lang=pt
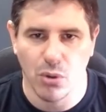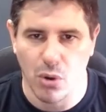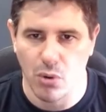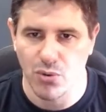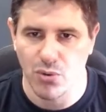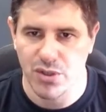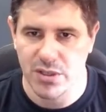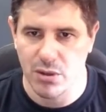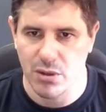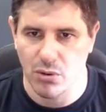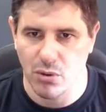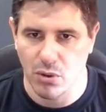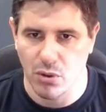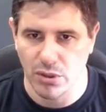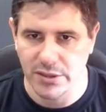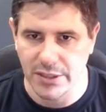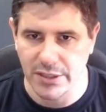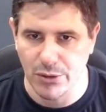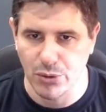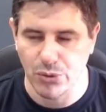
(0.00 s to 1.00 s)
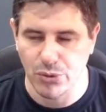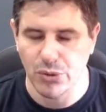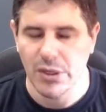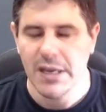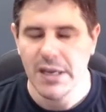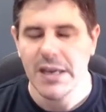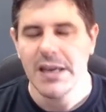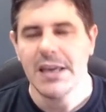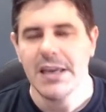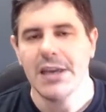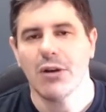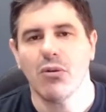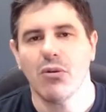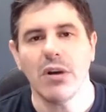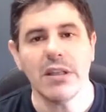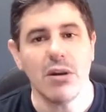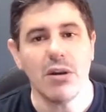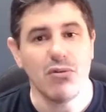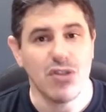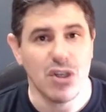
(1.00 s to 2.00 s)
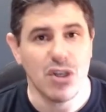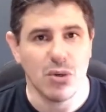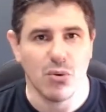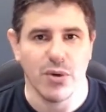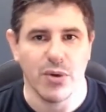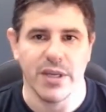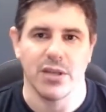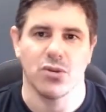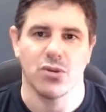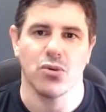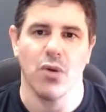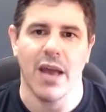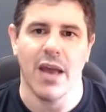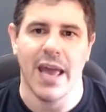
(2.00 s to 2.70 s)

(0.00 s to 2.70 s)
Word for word: com o seu conteúdo. E quando eu digo isso,